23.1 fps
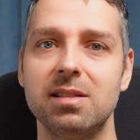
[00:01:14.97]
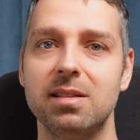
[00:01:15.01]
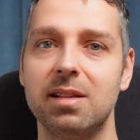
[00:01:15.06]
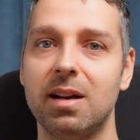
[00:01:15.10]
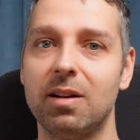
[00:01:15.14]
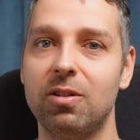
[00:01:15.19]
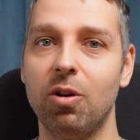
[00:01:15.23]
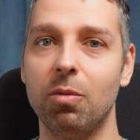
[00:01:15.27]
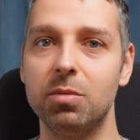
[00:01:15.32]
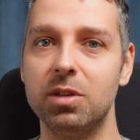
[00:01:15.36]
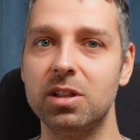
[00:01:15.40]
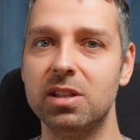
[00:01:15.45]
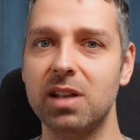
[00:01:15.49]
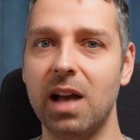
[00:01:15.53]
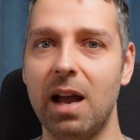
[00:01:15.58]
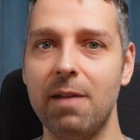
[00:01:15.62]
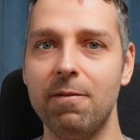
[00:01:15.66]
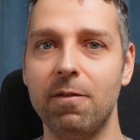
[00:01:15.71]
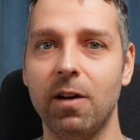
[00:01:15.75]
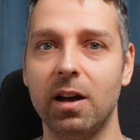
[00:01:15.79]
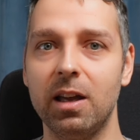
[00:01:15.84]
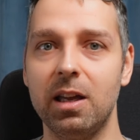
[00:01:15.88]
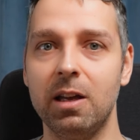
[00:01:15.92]
Da kommen nicht
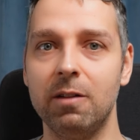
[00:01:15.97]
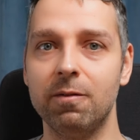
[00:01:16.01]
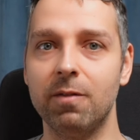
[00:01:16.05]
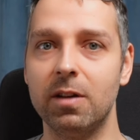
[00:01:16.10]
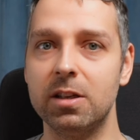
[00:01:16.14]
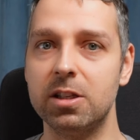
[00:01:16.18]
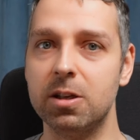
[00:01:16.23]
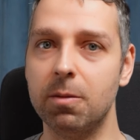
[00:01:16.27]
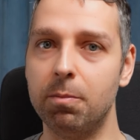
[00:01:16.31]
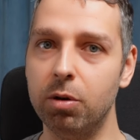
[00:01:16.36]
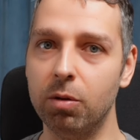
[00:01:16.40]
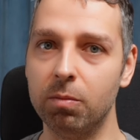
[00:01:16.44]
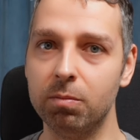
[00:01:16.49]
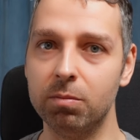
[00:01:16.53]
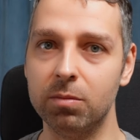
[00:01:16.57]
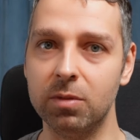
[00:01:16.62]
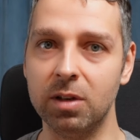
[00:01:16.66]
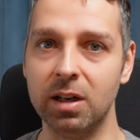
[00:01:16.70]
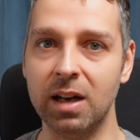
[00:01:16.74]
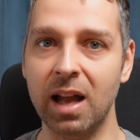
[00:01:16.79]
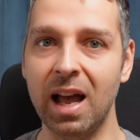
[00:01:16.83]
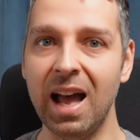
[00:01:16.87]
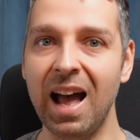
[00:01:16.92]
einfach irgendwelche
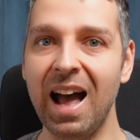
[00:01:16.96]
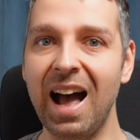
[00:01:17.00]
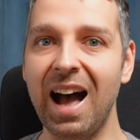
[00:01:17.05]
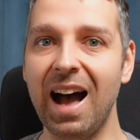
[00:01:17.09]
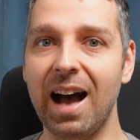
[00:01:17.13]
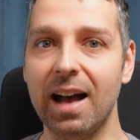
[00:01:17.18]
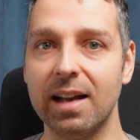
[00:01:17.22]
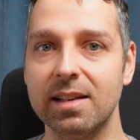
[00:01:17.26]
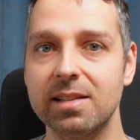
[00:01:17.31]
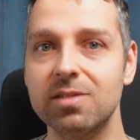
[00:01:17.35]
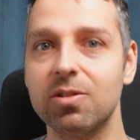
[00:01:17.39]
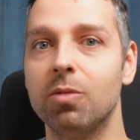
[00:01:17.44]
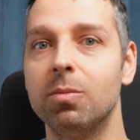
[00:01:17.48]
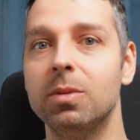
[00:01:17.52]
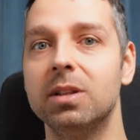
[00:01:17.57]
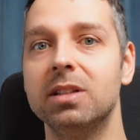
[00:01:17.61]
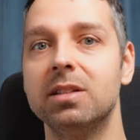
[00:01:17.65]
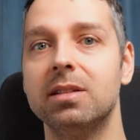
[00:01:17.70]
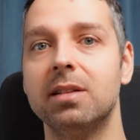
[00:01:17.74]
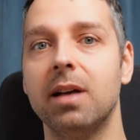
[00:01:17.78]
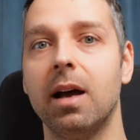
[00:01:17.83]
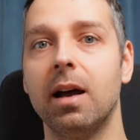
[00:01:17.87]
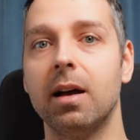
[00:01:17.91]
plumpen
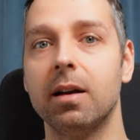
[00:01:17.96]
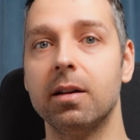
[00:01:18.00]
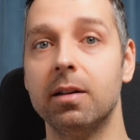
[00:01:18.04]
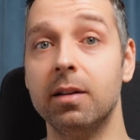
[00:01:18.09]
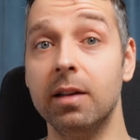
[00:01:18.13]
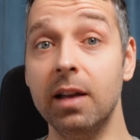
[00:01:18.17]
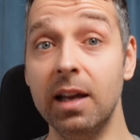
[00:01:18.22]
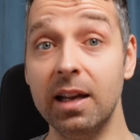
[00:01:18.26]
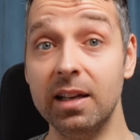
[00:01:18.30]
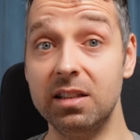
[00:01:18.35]
Hasskommentare.